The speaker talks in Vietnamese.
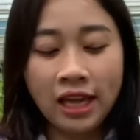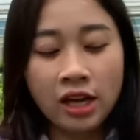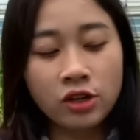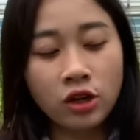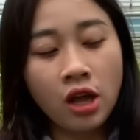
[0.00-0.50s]

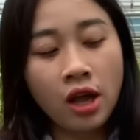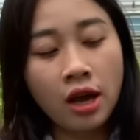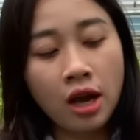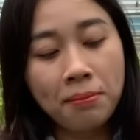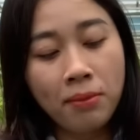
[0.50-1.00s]
Rồi
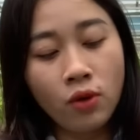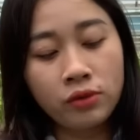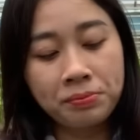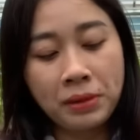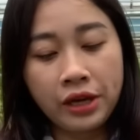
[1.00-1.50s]
à, một
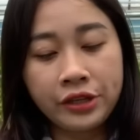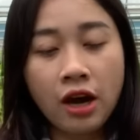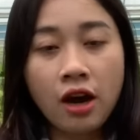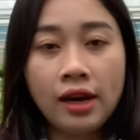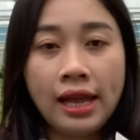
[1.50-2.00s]
à,
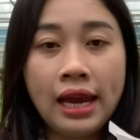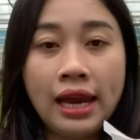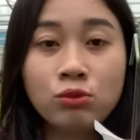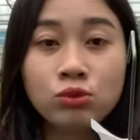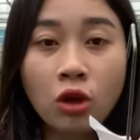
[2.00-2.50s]
giò là
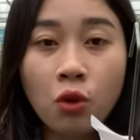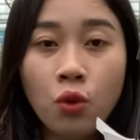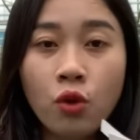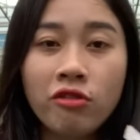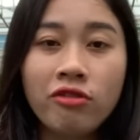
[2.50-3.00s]
long tu
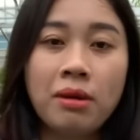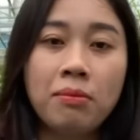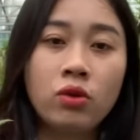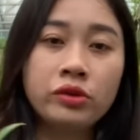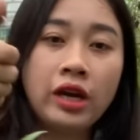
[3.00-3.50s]
và
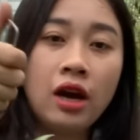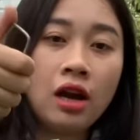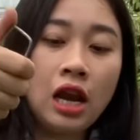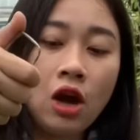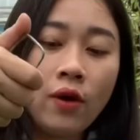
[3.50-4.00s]
một giò
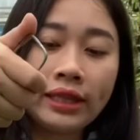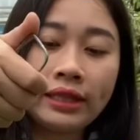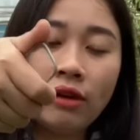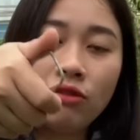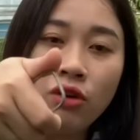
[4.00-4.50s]
là hoàng
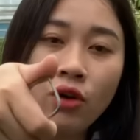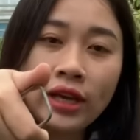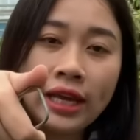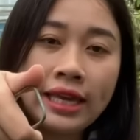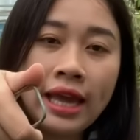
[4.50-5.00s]
thảo vôi
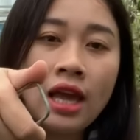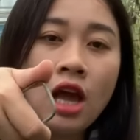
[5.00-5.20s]
cả nhà.